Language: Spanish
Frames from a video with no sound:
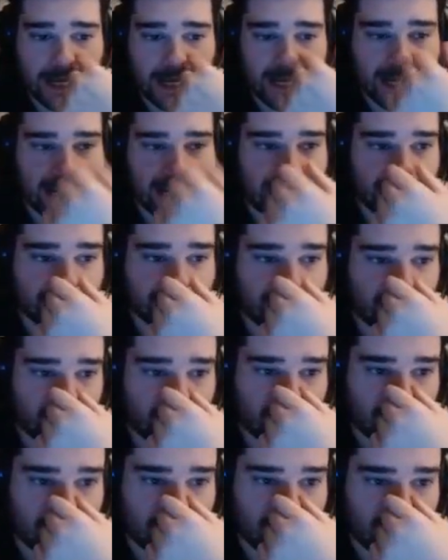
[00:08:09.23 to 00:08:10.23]
Eh, es que
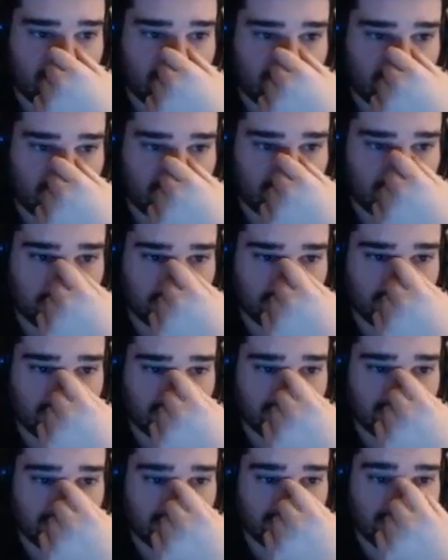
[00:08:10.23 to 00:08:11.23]
no me quiere.
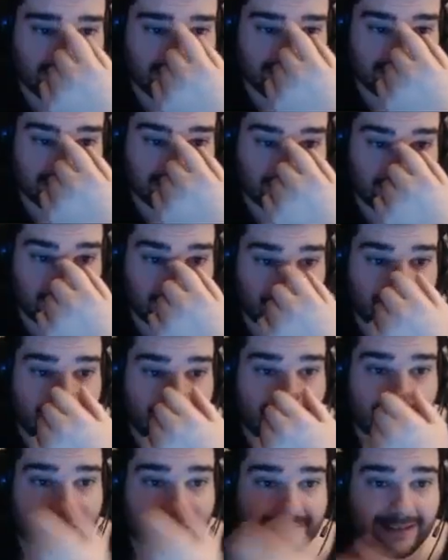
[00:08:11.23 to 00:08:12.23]
Katisha se va a casa. ¿Pero
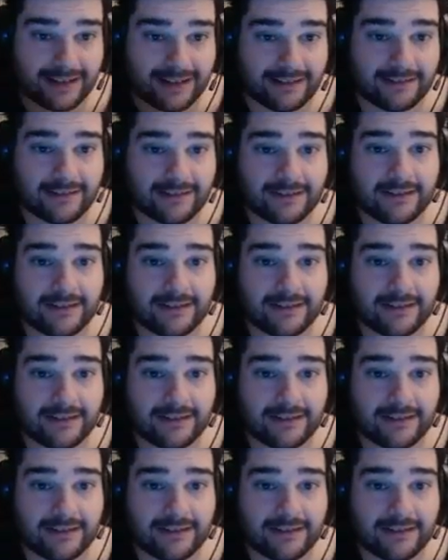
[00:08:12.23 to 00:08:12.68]
qué casa?